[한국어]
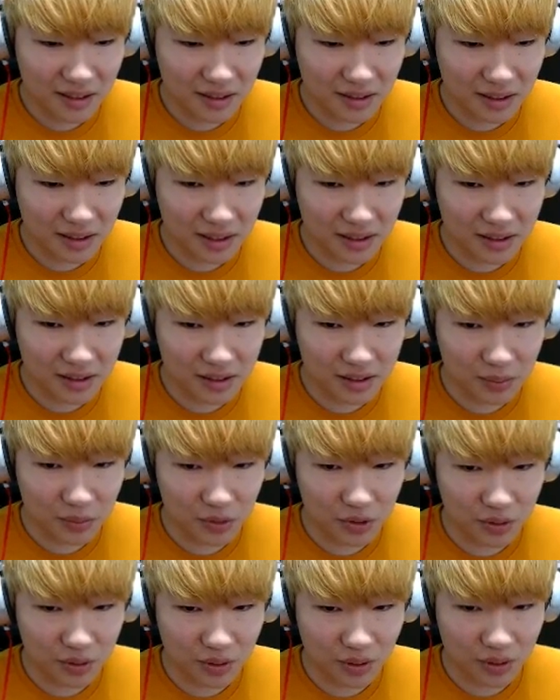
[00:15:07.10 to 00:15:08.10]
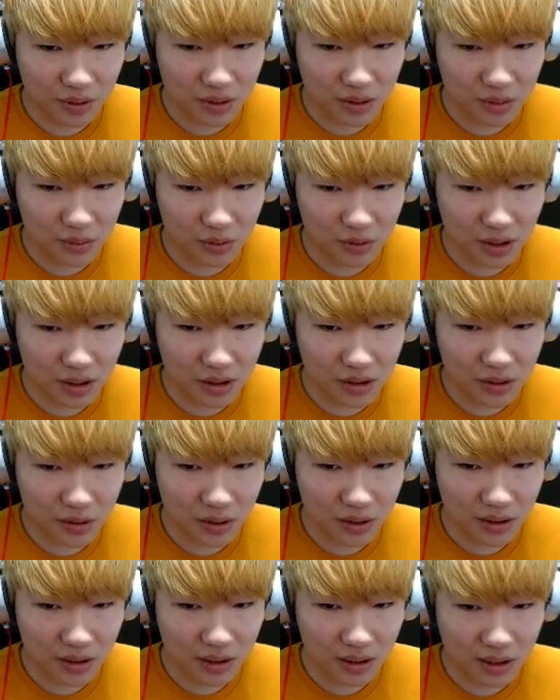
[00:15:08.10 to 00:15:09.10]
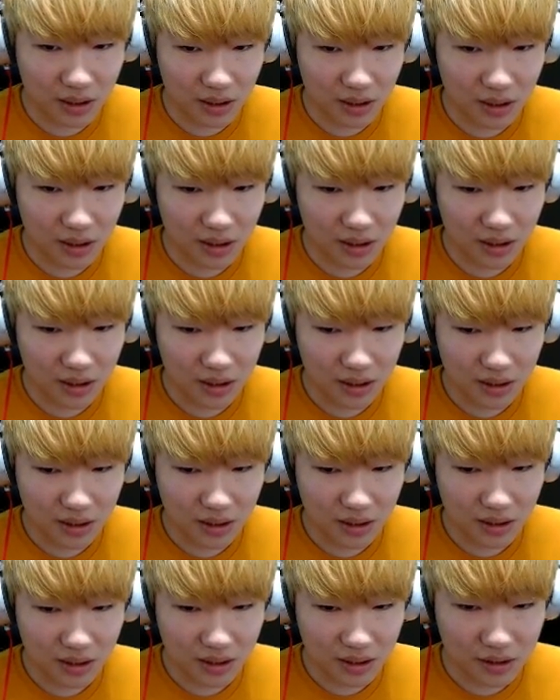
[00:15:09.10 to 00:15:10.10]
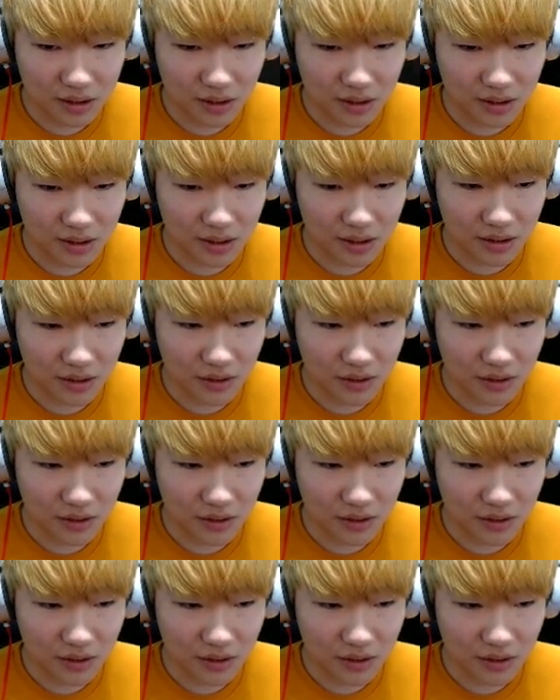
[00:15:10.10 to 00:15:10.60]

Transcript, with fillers: 덱스 16 어째 16까지 찍어야 되네 됐어 됐어